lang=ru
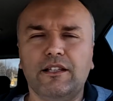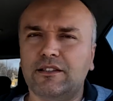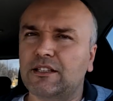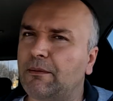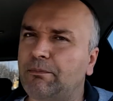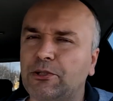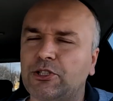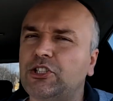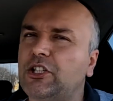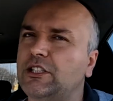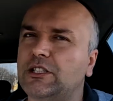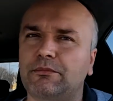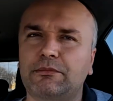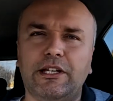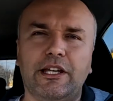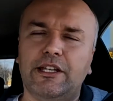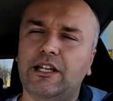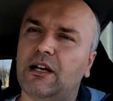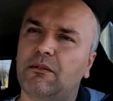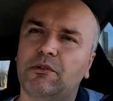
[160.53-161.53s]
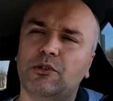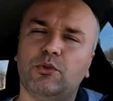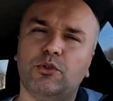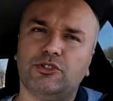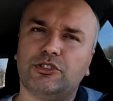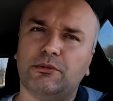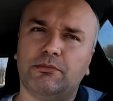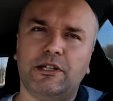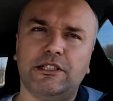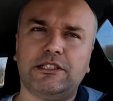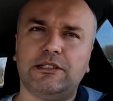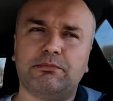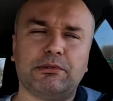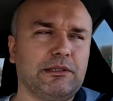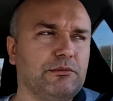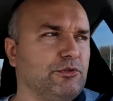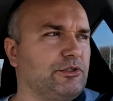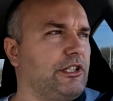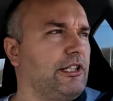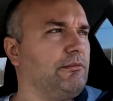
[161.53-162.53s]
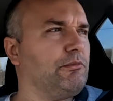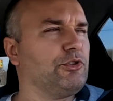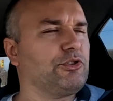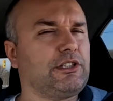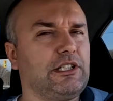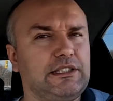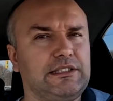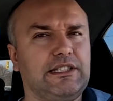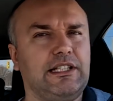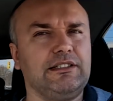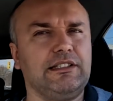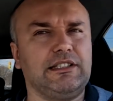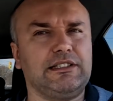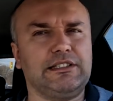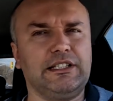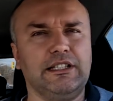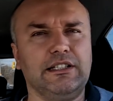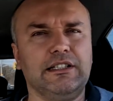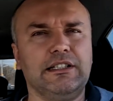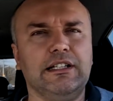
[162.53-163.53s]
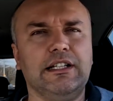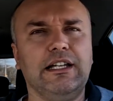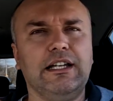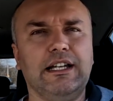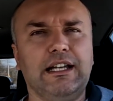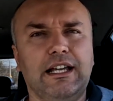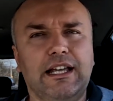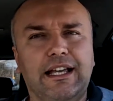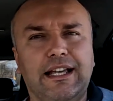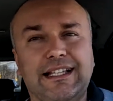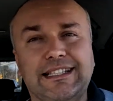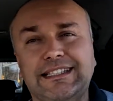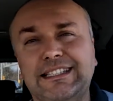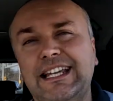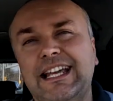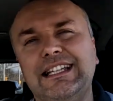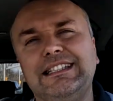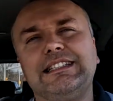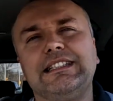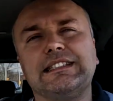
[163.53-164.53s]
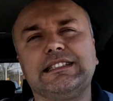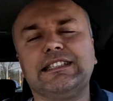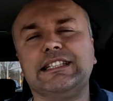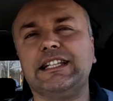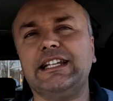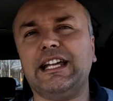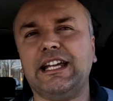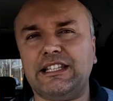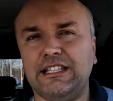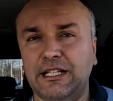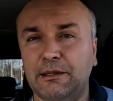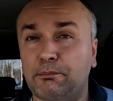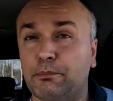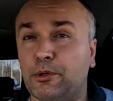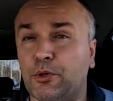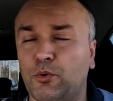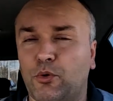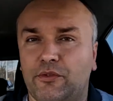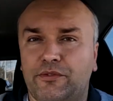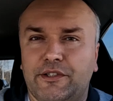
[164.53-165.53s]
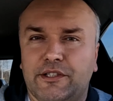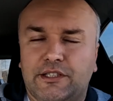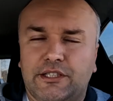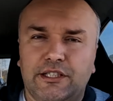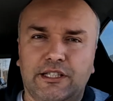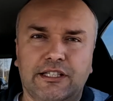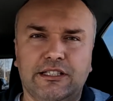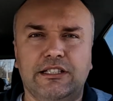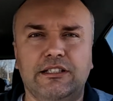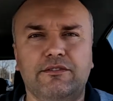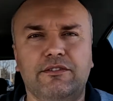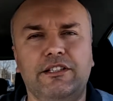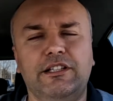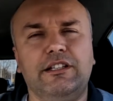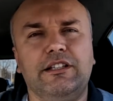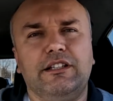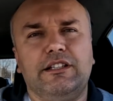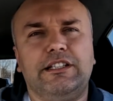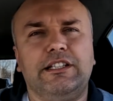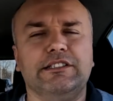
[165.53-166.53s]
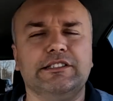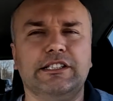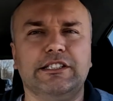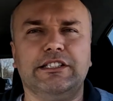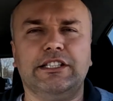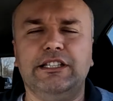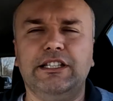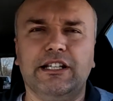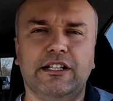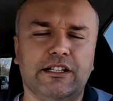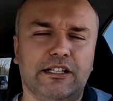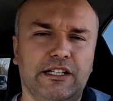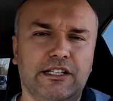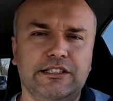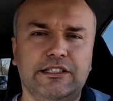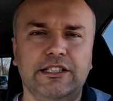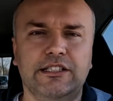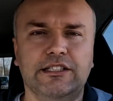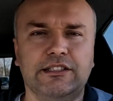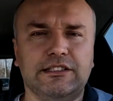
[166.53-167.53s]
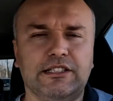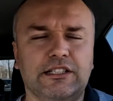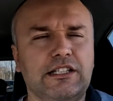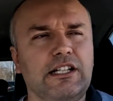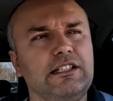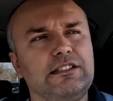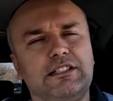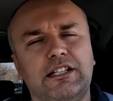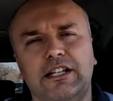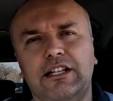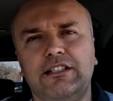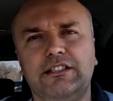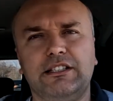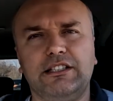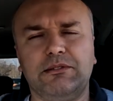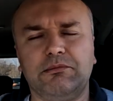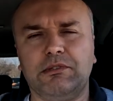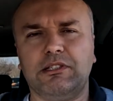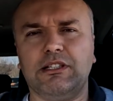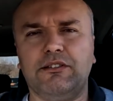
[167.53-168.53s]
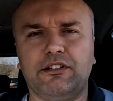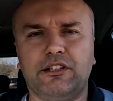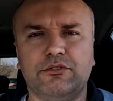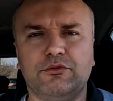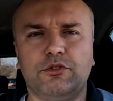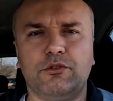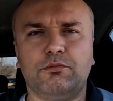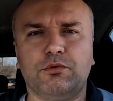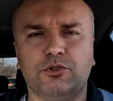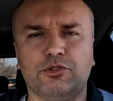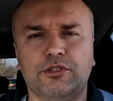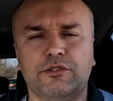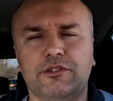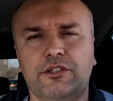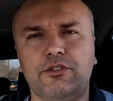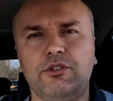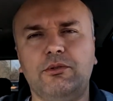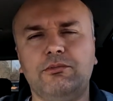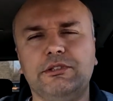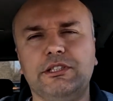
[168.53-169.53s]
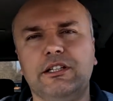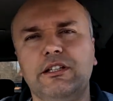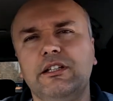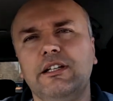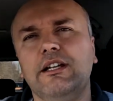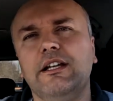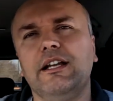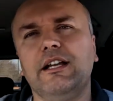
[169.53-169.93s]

Напишите мне, я могу ошибаться, потому что я немножко отстал от цены. Здесь средний профит, если вы делаете не гарантийный заказ, гарантийный мы, наверное, чуть позже вернемся,